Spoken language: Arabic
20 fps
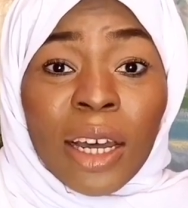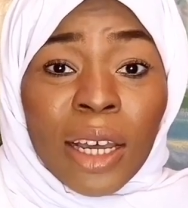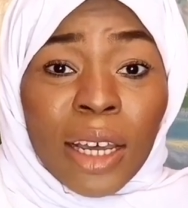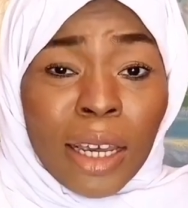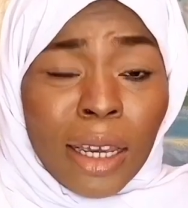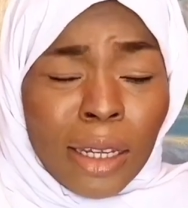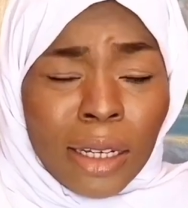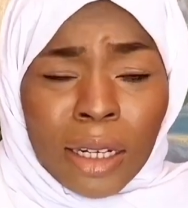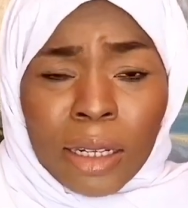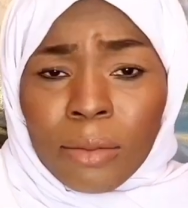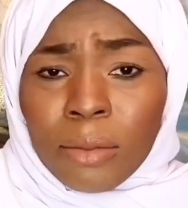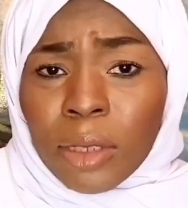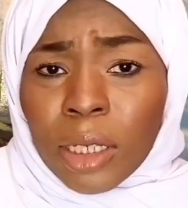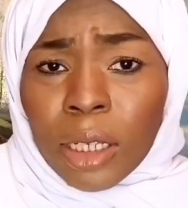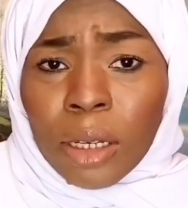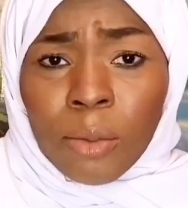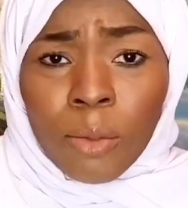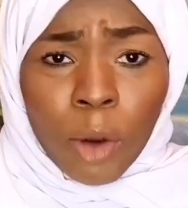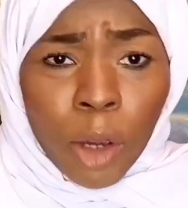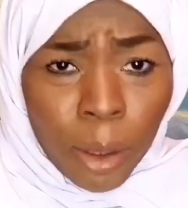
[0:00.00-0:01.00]
إحنا
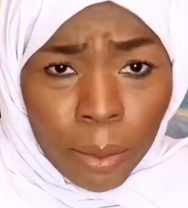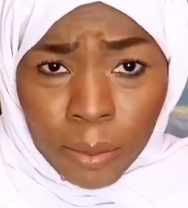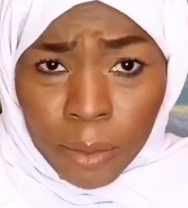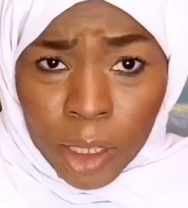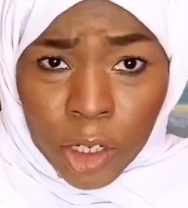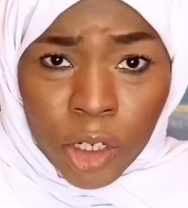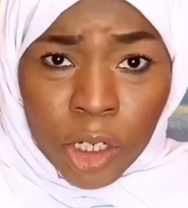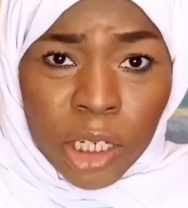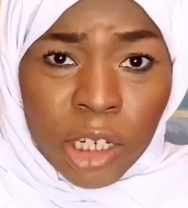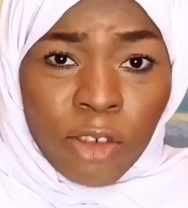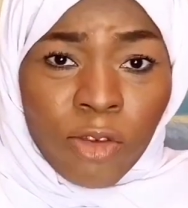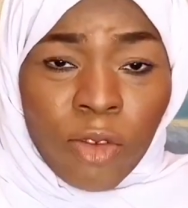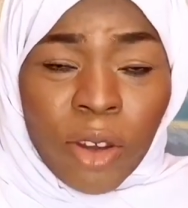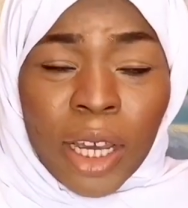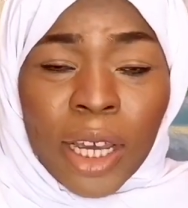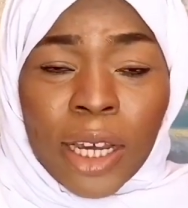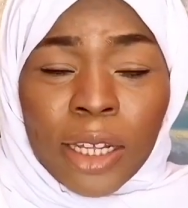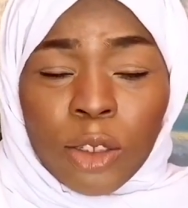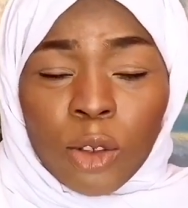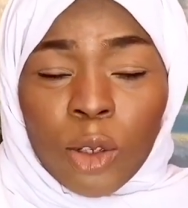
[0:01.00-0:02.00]
يمكن مهمة جدا في
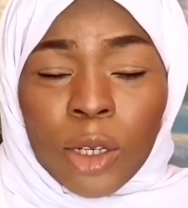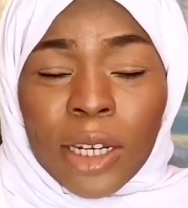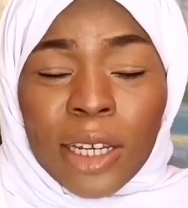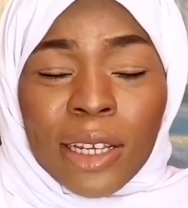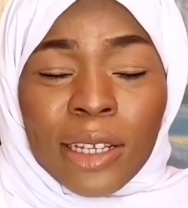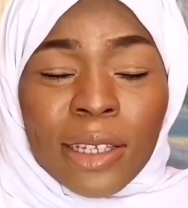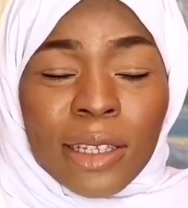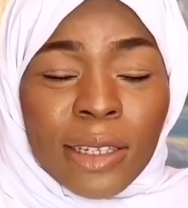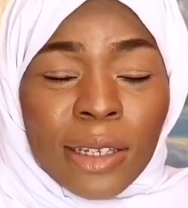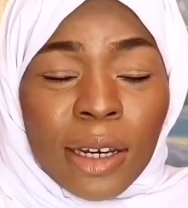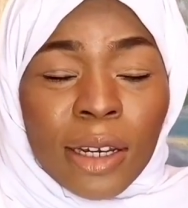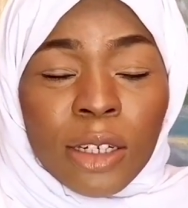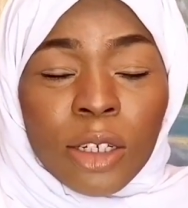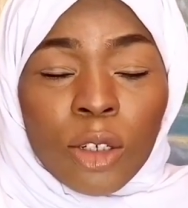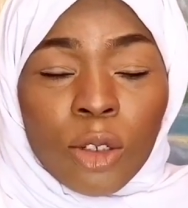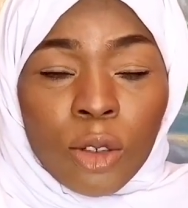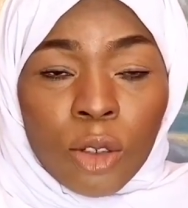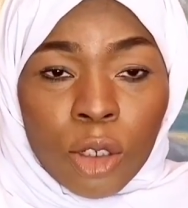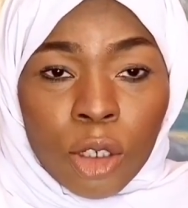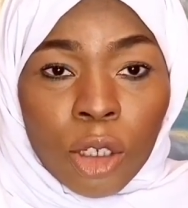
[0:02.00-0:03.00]
حياة كل إنسان
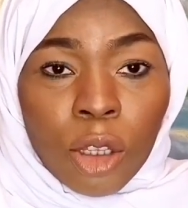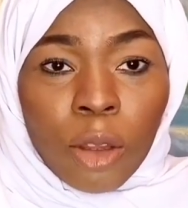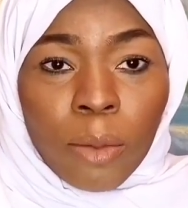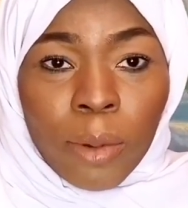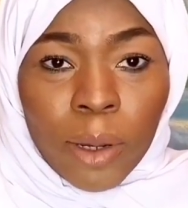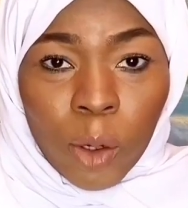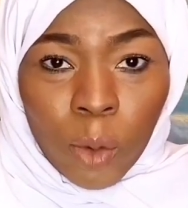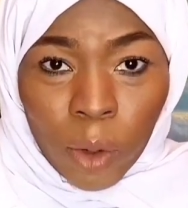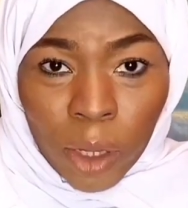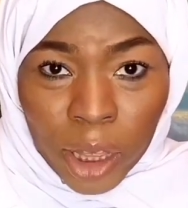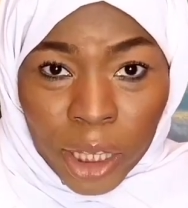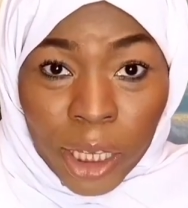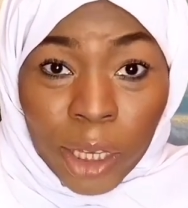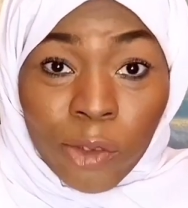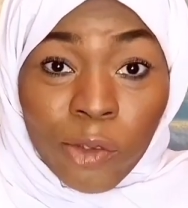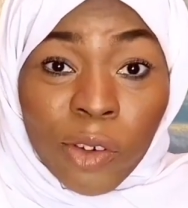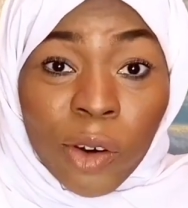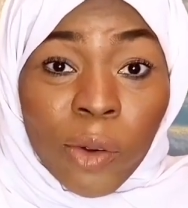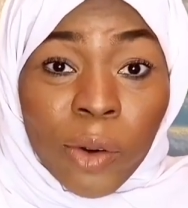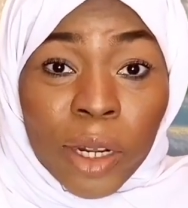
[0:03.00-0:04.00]
إنه يجذب
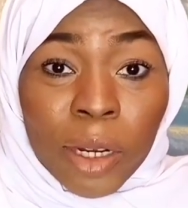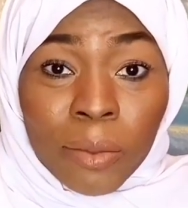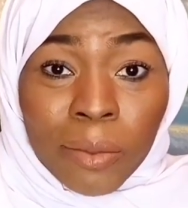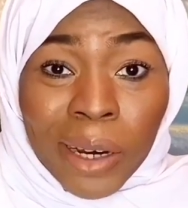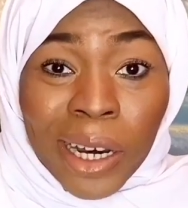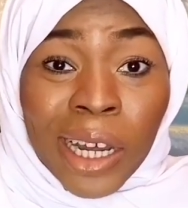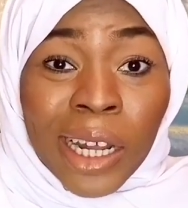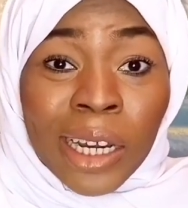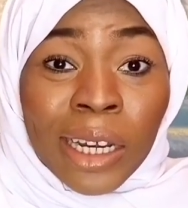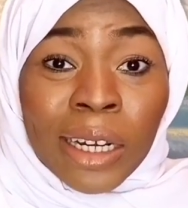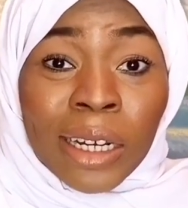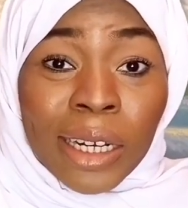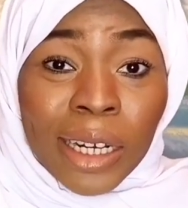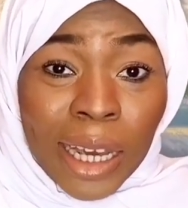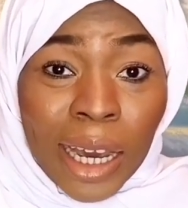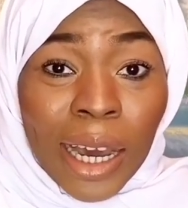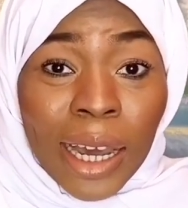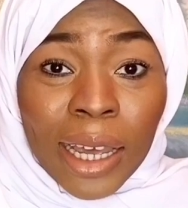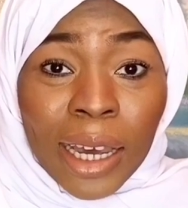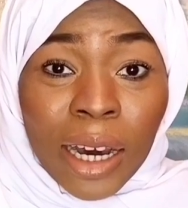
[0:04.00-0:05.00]
الوظيفة والمال
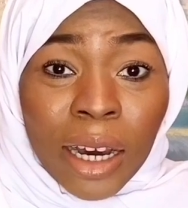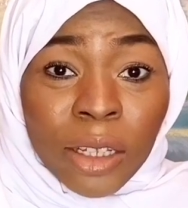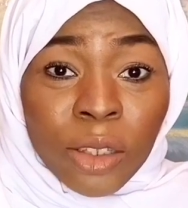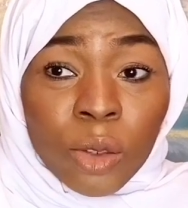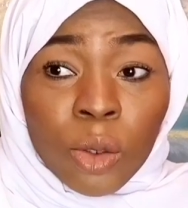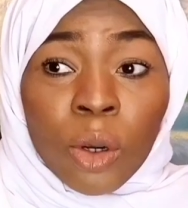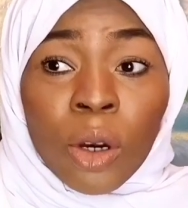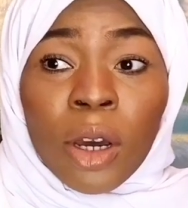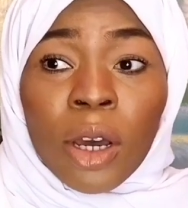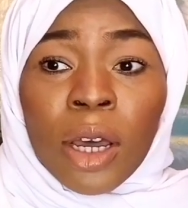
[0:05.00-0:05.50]
لحياته